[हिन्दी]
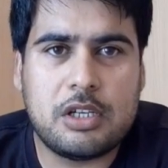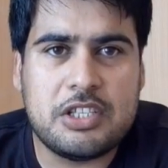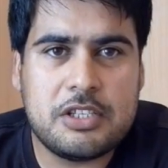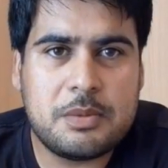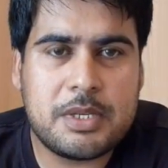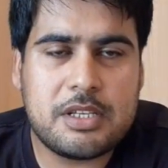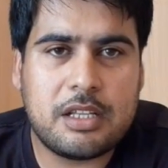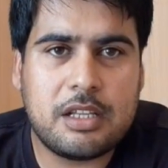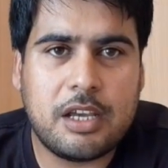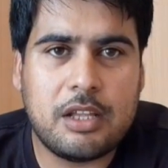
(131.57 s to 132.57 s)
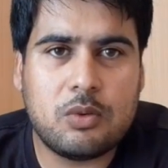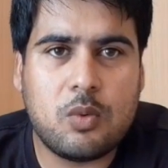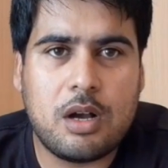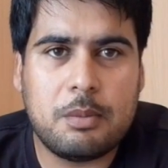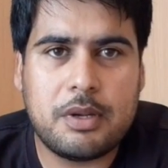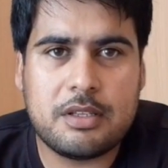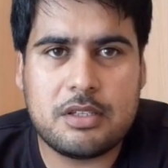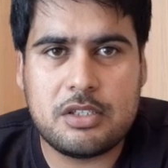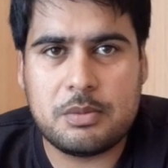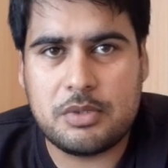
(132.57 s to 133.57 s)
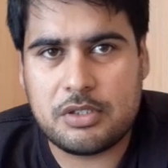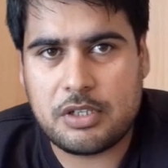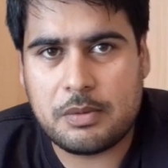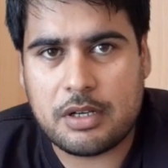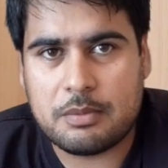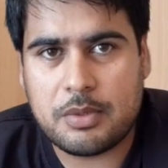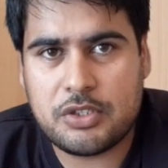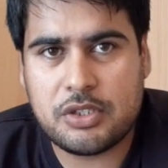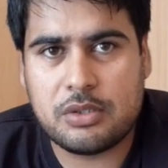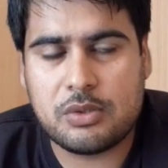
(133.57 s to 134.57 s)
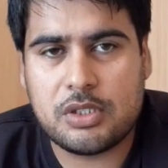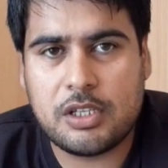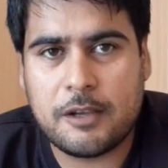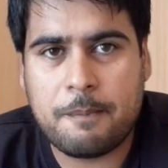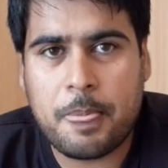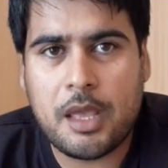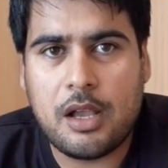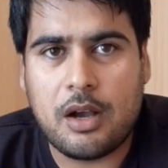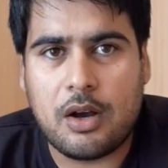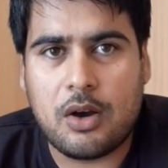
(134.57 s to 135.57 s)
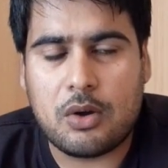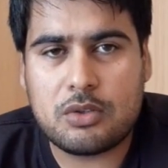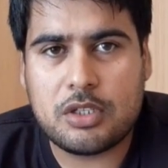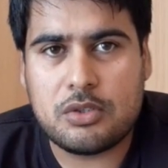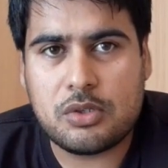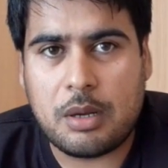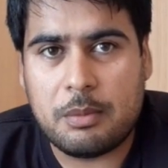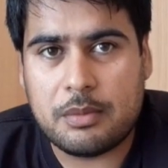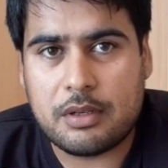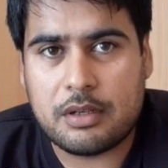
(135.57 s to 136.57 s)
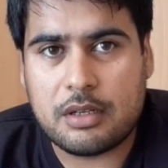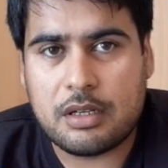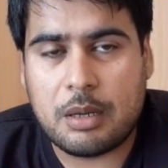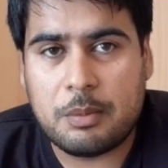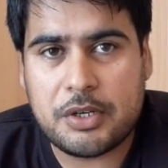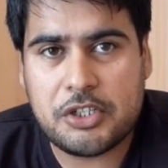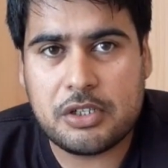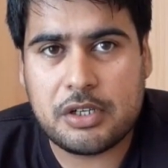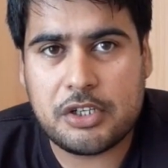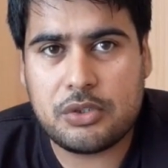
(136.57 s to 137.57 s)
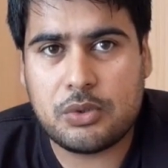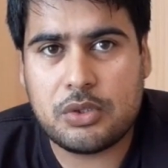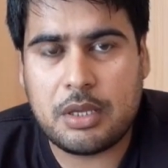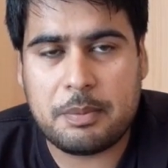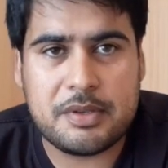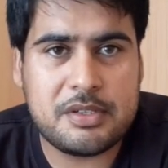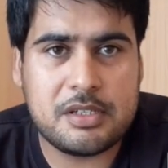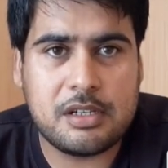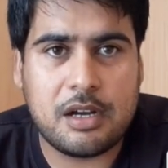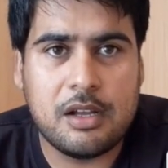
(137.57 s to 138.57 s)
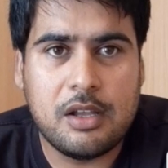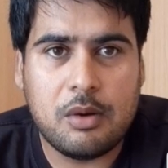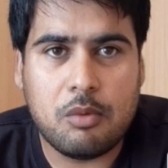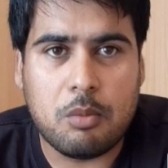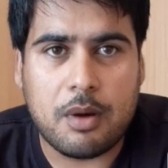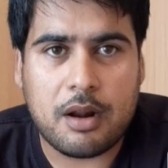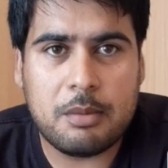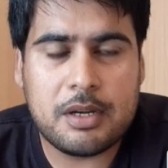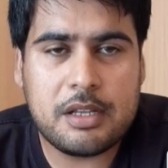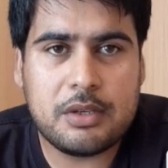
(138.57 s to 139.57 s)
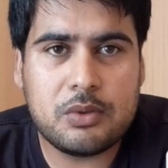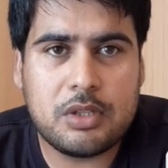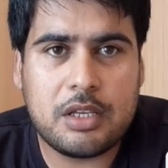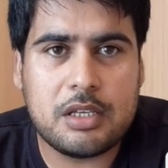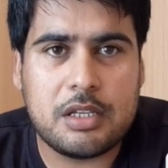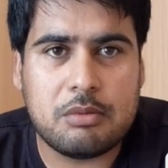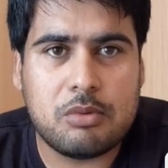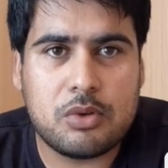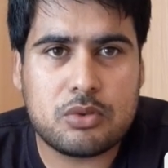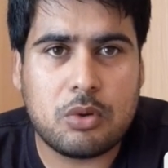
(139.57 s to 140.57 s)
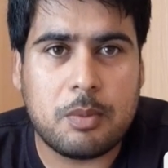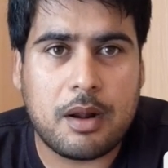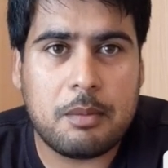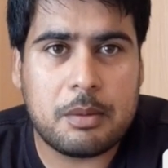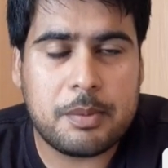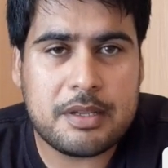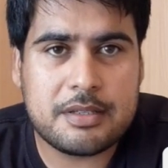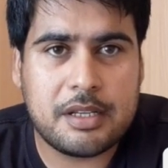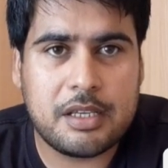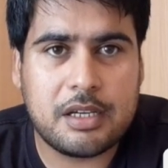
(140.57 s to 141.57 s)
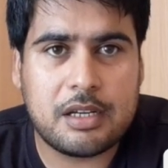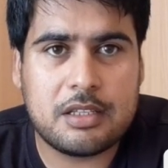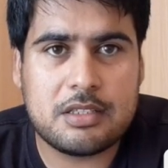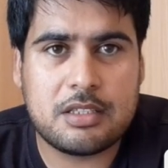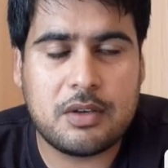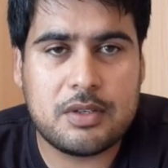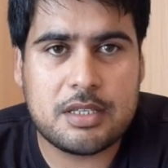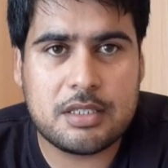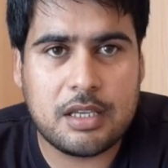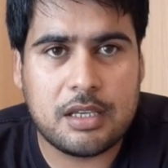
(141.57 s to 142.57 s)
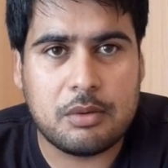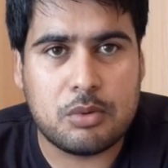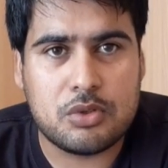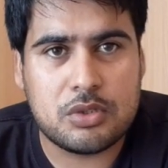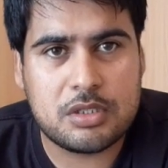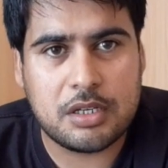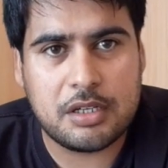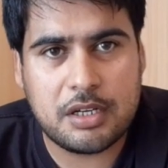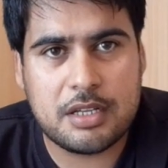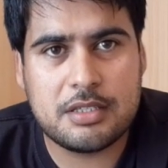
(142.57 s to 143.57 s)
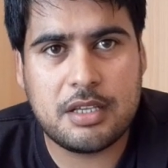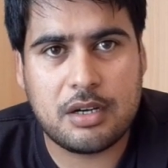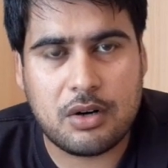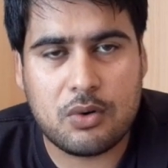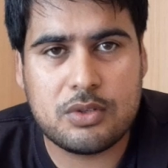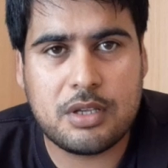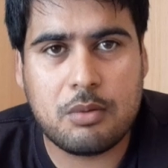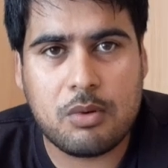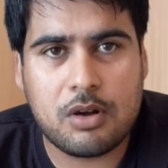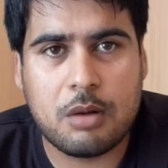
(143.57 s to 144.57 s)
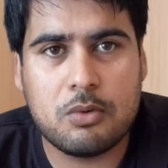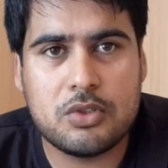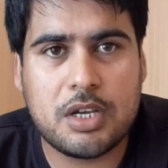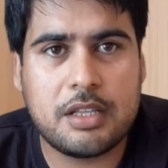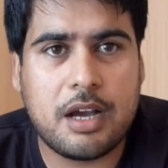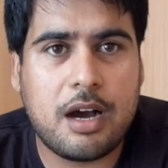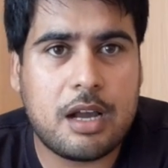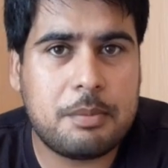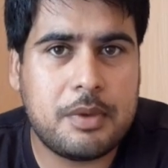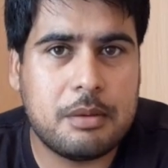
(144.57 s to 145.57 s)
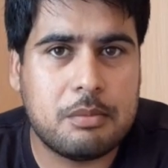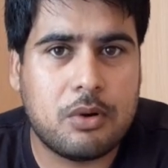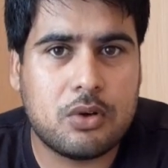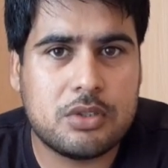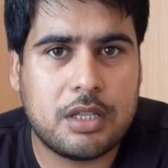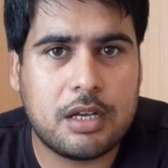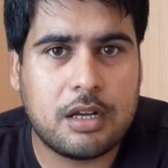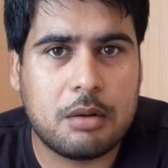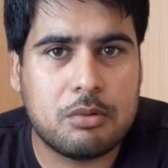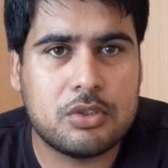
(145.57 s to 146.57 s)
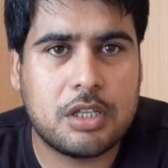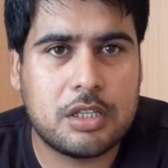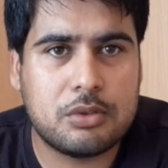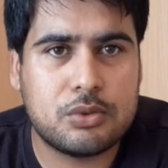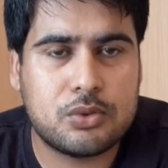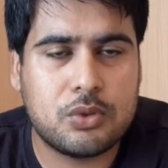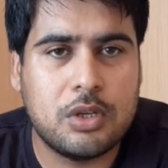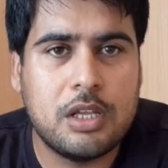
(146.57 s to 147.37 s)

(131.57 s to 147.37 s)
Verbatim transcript: इंजन में जाता है तो वहाँ पर इसकी जब जिस टाइम कंबस्शन होती हैं और उसके जो कम कंप्रेशन रेशो होता है पिस्टन का वो बराबर नहीं होता यानी वो इसको बराबर प्रेस नहीं करता जिसकी वजह से वो जो इसके टर्न्स है राउंड्स है वो कम हो जाता है आर बहुत ज़्यादा कम हो जाता है दोस्तों